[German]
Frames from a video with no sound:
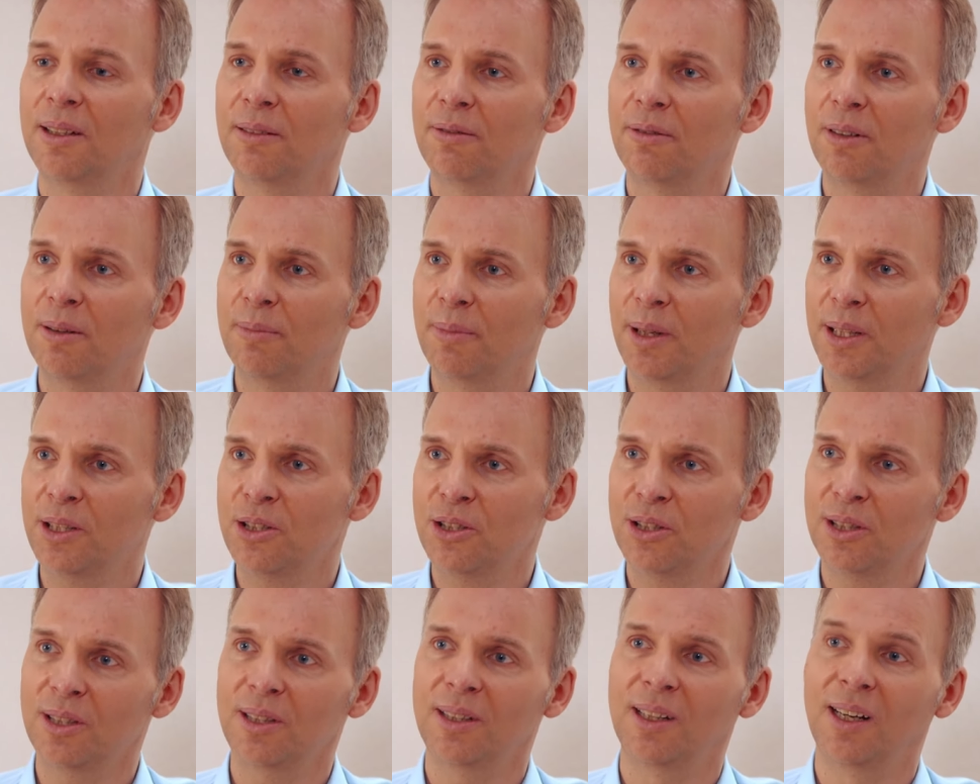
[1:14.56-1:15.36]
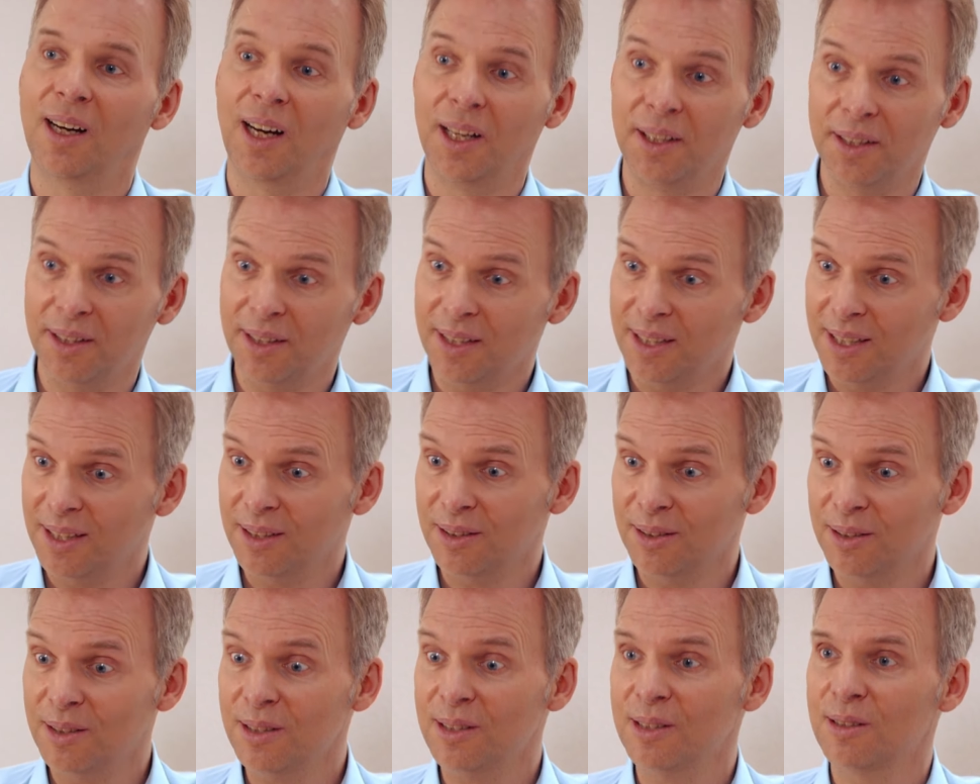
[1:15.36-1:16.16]
weil Matcha
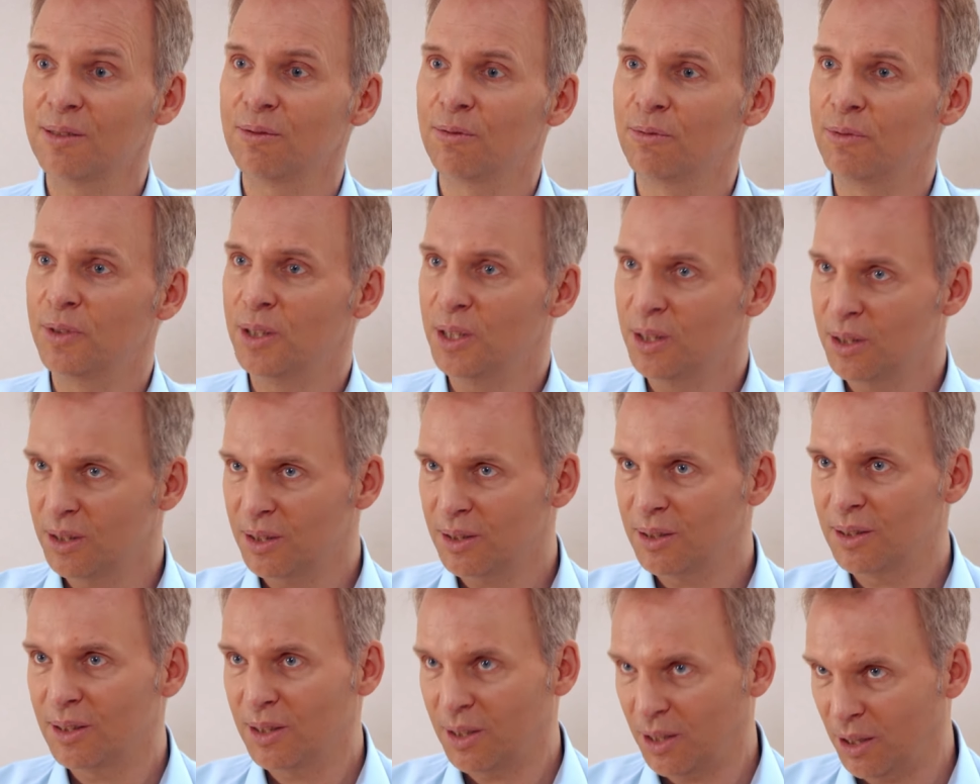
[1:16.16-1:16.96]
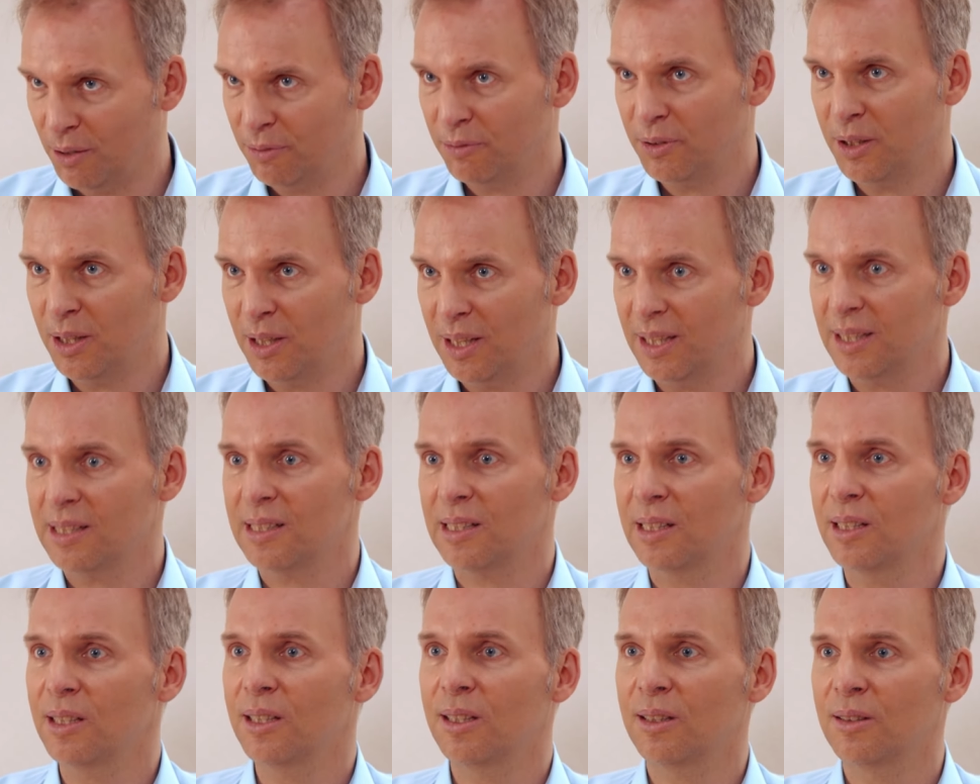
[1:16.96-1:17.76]
anregend ist, wie Kaffee
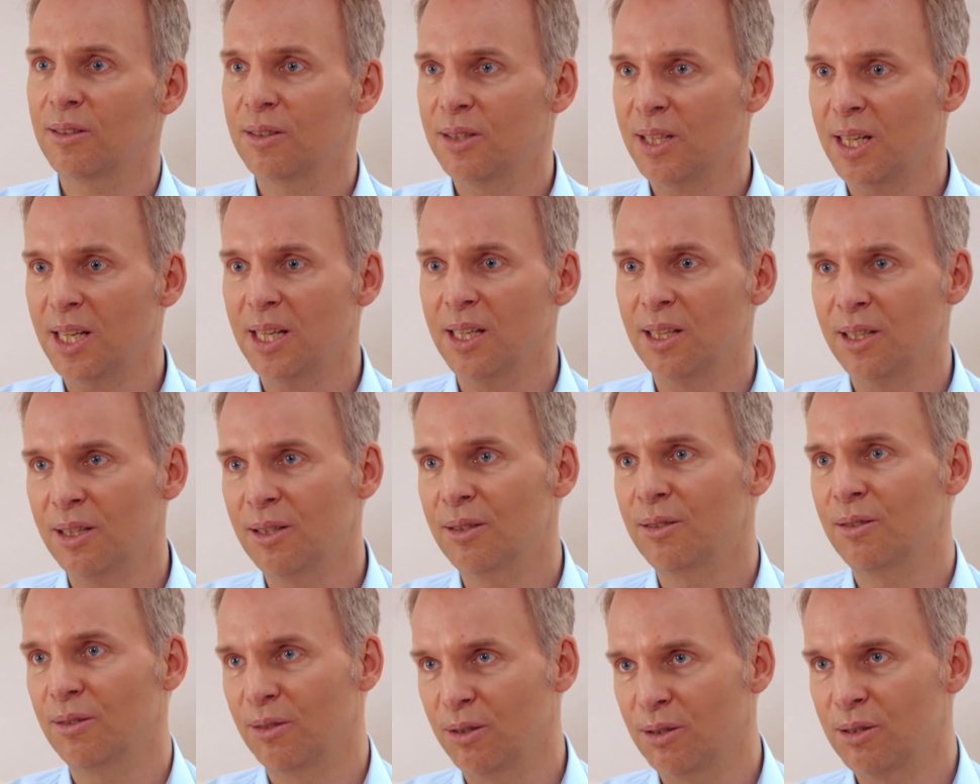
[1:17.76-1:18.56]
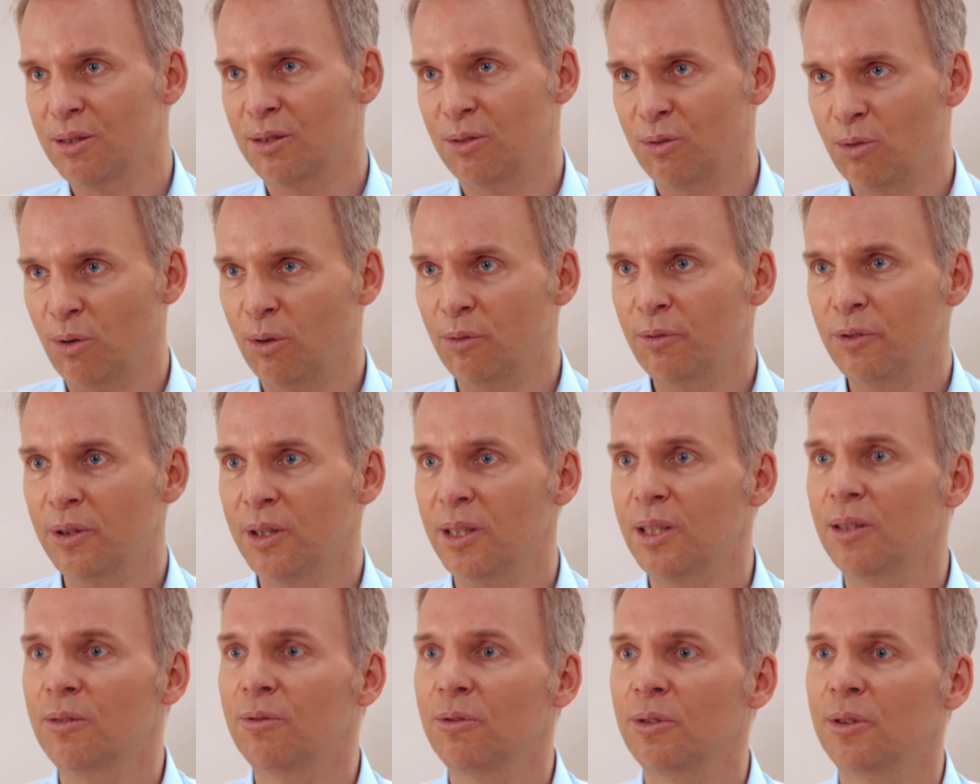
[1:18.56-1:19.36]
letztlich. Teein ist
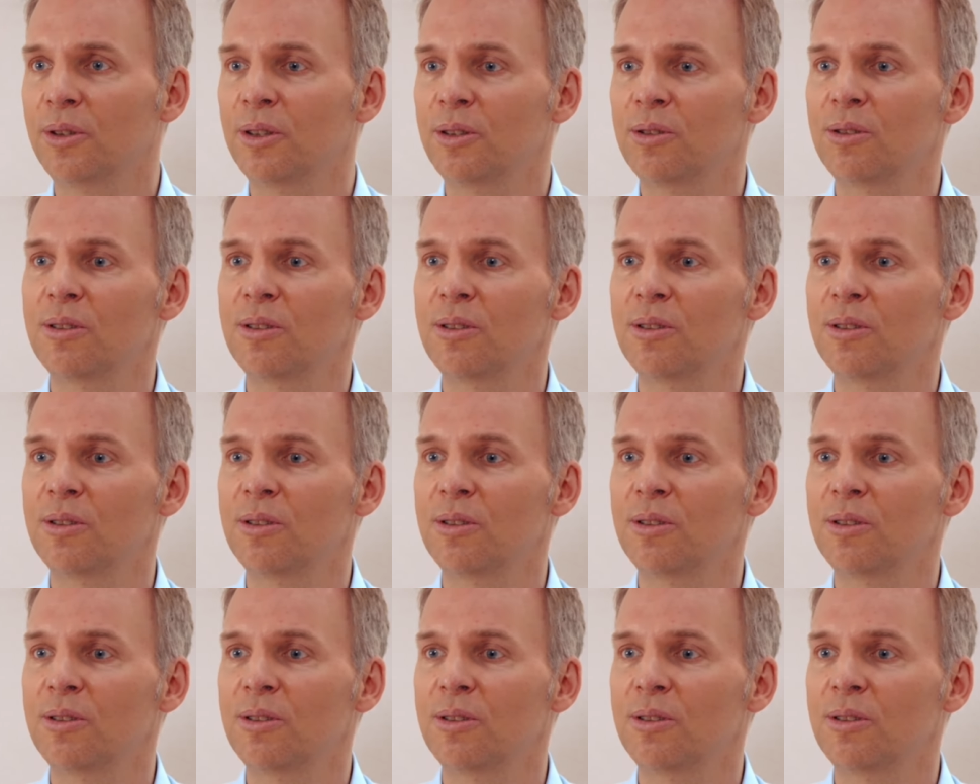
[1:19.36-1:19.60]
Koffein von der